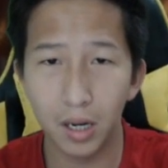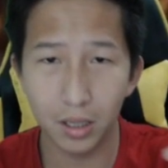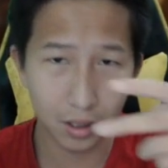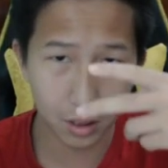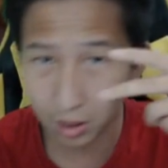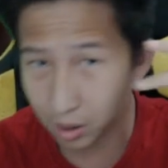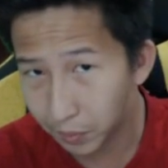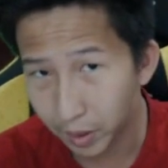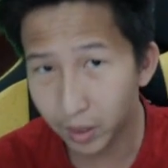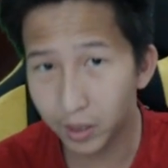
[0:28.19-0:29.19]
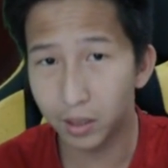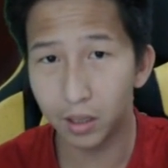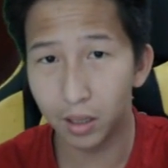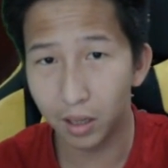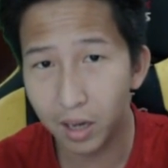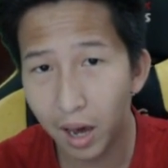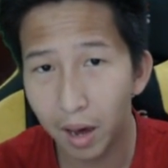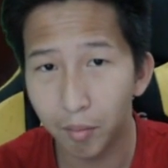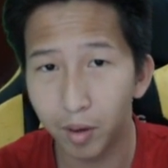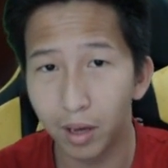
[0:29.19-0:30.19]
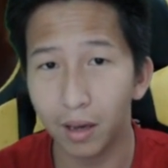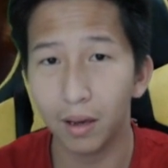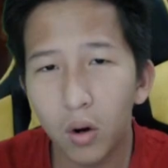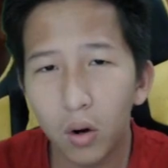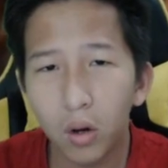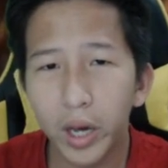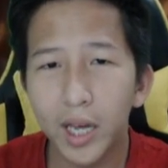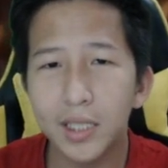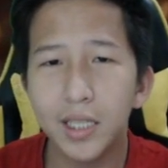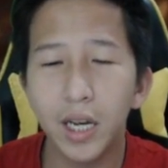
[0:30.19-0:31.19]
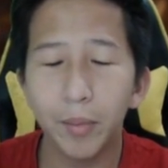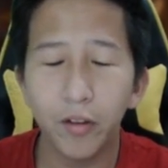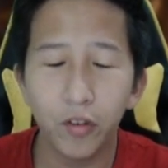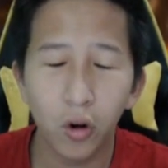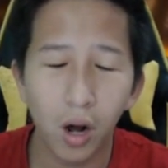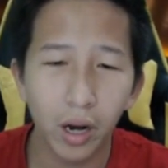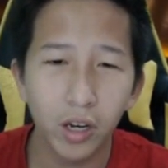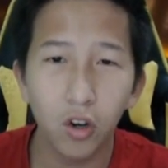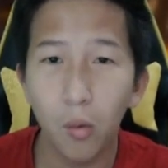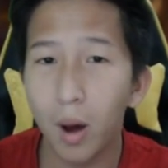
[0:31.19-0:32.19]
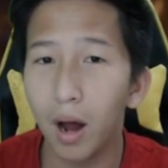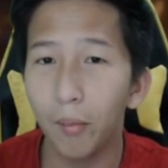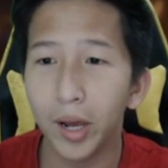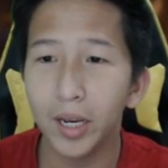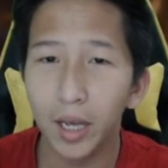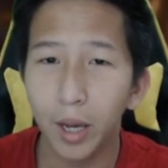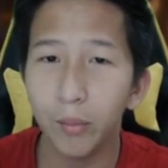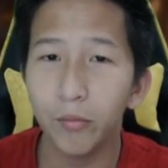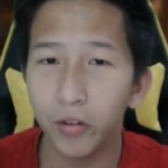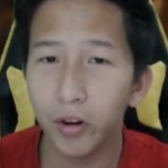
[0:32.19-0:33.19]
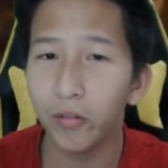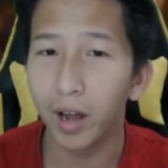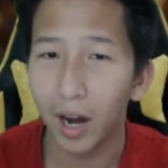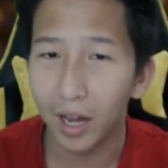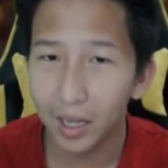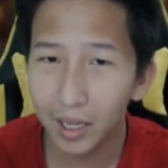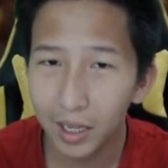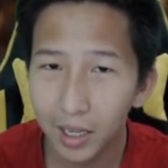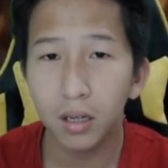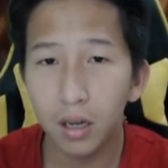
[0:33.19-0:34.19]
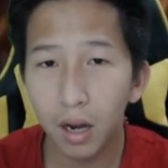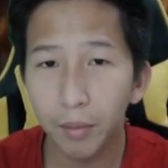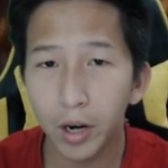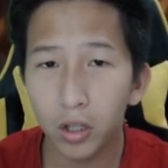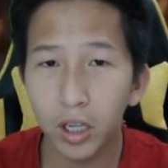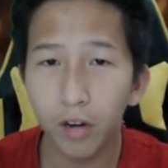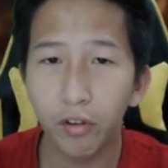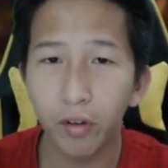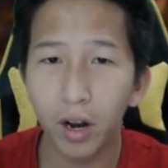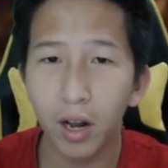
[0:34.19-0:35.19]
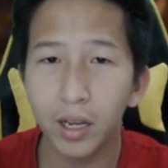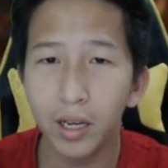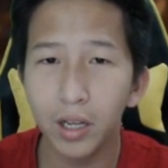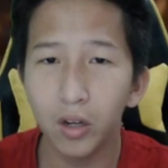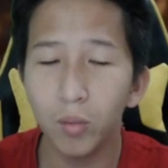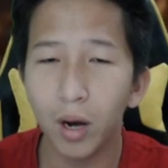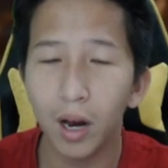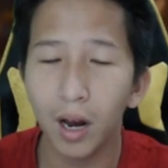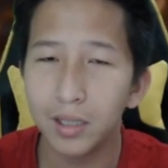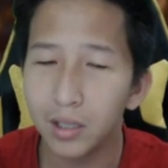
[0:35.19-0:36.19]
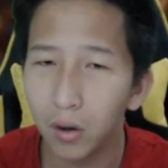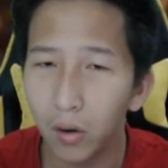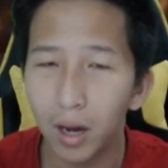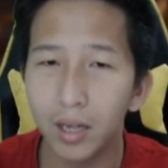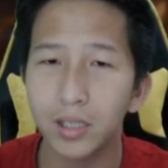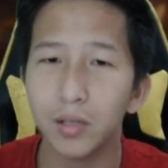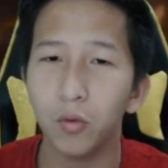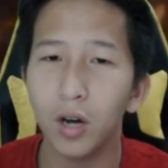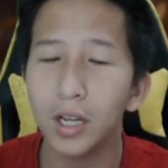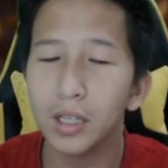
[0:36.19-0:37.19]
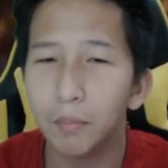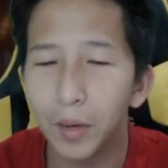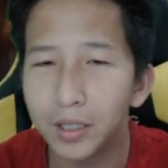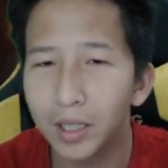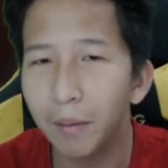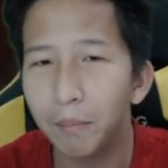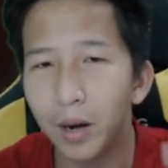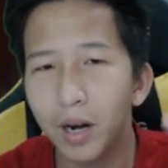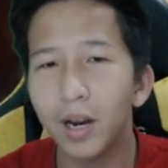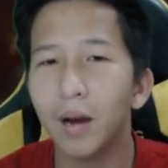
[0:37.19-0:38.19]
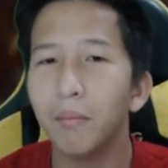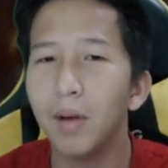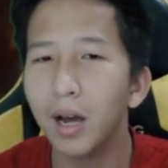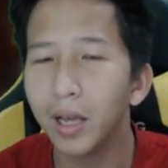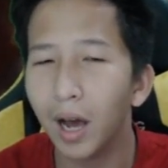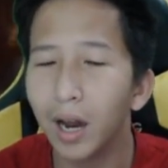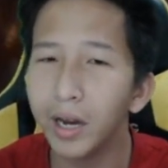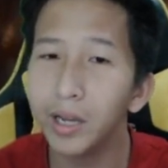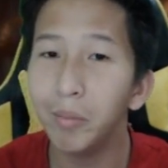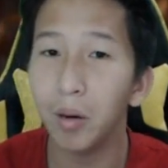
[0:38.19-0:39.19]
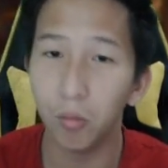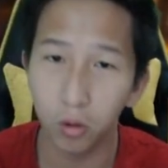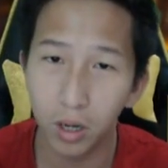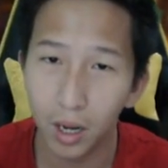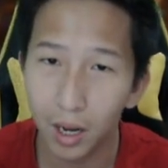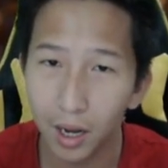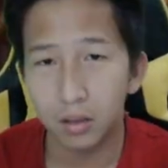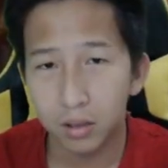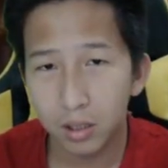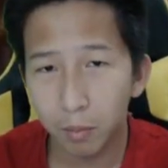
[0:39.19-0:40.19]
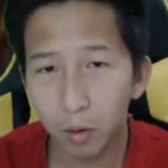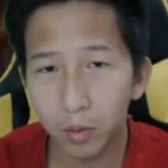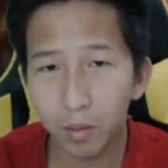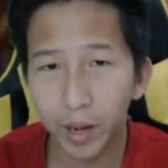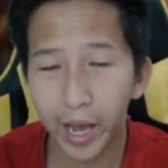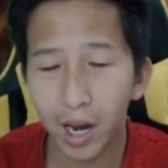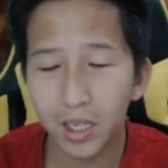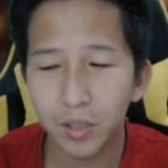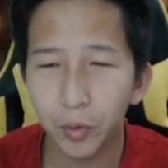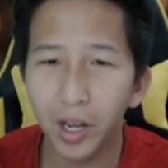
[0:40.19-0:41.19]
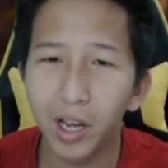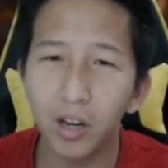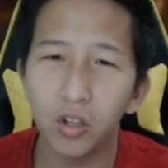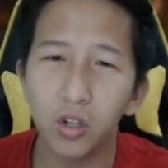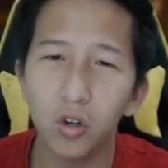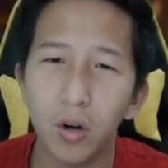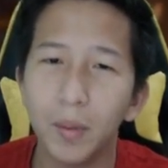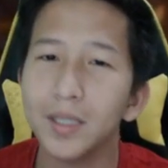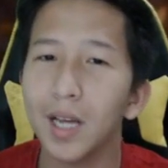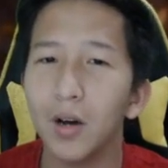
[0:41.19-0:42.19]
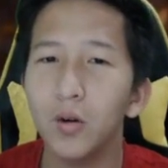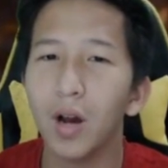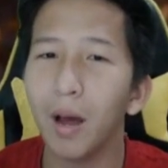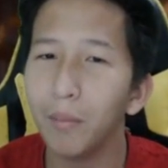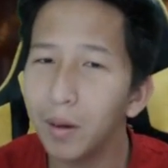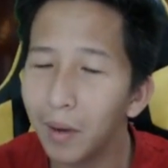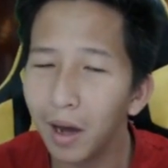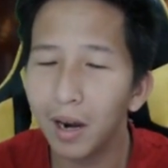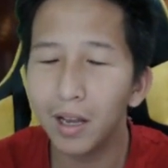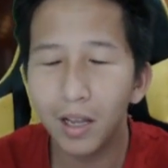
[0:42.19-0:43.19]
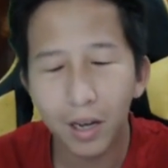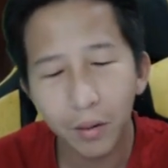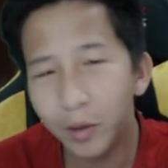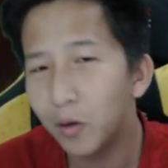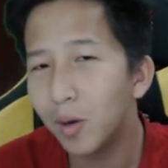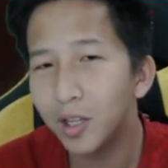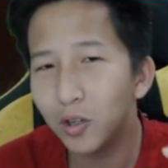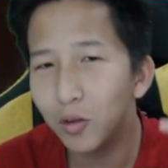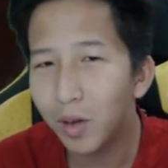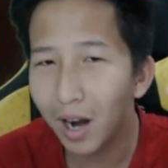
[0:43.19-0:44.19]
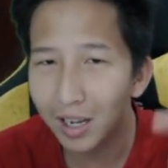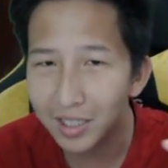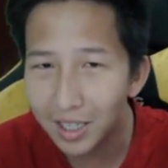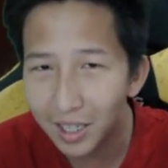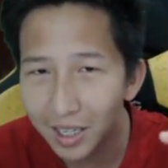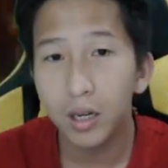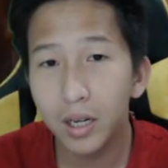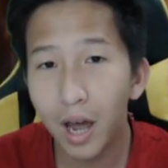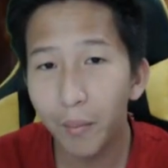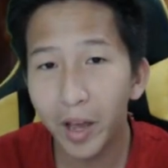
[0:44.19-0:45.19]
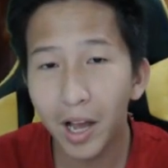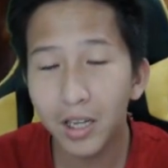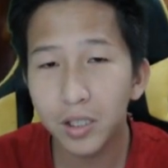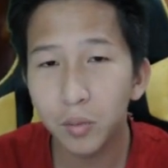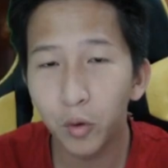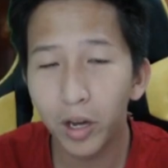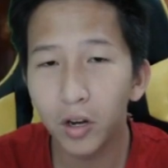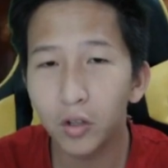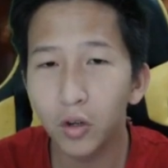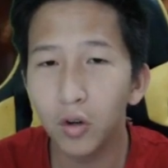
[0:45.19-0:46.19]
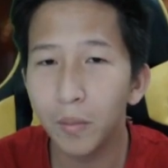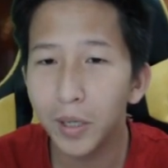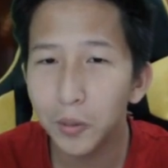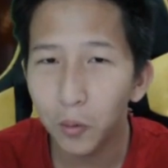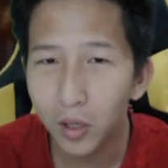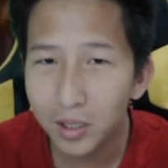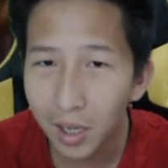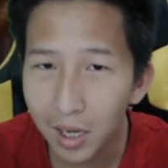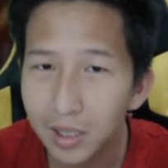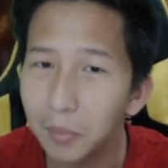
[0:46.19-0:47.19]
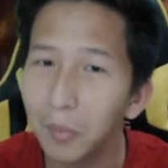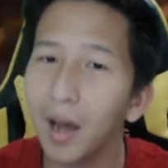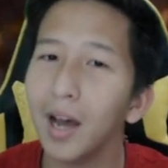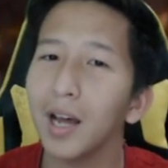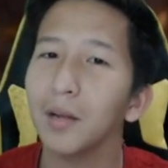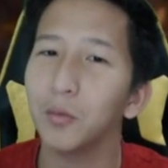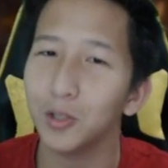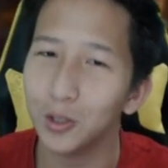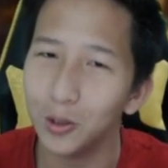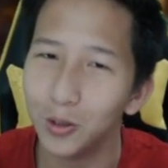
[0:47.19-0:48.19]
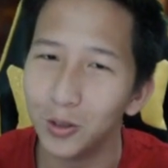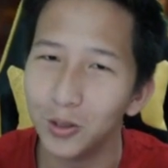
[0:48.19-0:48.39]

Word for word: si Sipit Gaming Oke guys, jadi pada video kali ini gue bakal main game Free Fire lagi Dan pada konten Free Fire kali ini gue bakal ngasih tahu kalian semua tempat camper dan bug yang ada di Bermuda Sebelumnya bagi kalian semua yang lagi nonton gua pas sahur, ambil makanannya dan minumannya dulu biar asik. Dan bagi kalian semua yang nonton gua pas puasa, semangat bosku.